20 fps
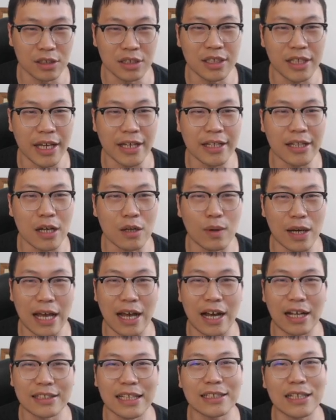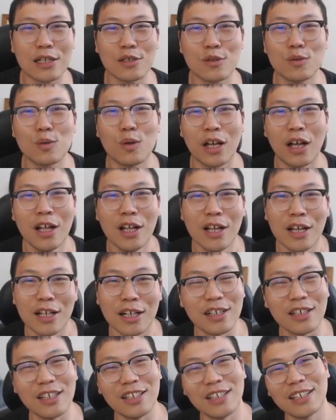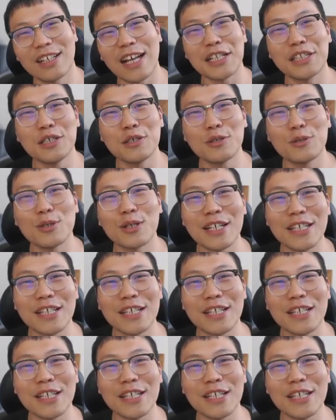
一点一点过来啊。大家如果呃感兴趣，